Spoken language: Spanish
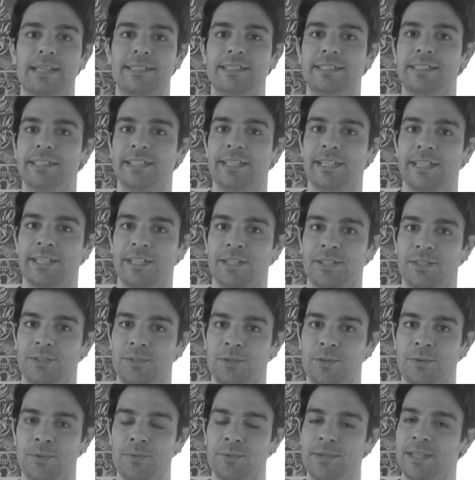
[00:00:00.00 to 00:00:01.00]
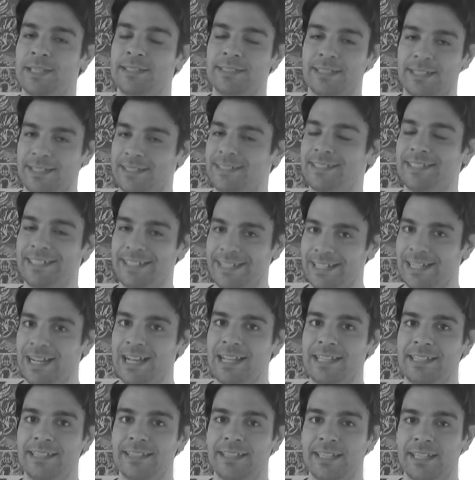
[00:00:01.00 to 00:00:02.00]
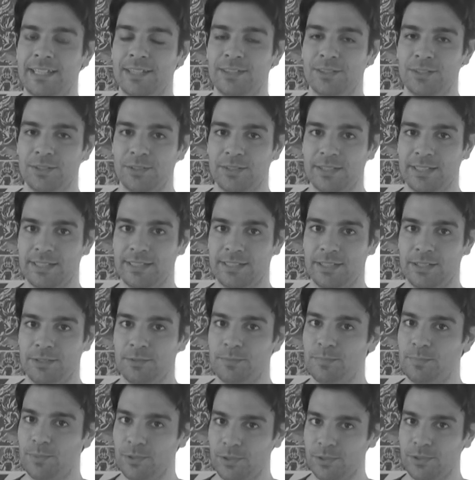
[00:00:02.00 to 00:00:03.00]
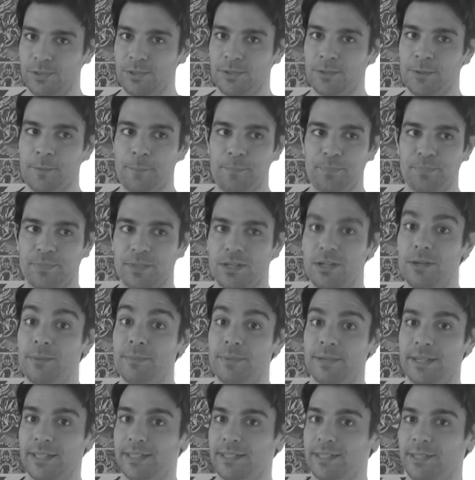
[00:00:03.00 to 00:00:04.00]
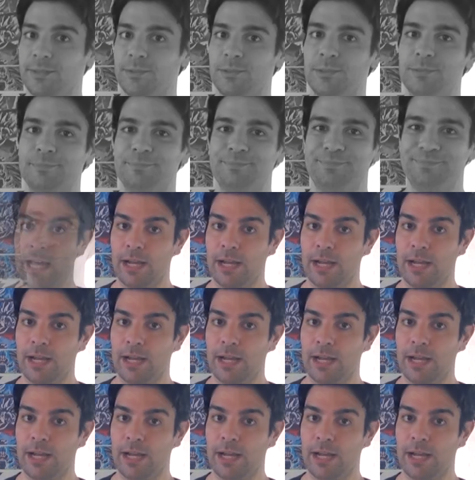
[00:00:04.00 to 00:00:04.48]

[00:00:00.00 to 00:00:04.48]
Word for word: así que no voy a hacer ni siquiera el intento de ser un poco objetivo.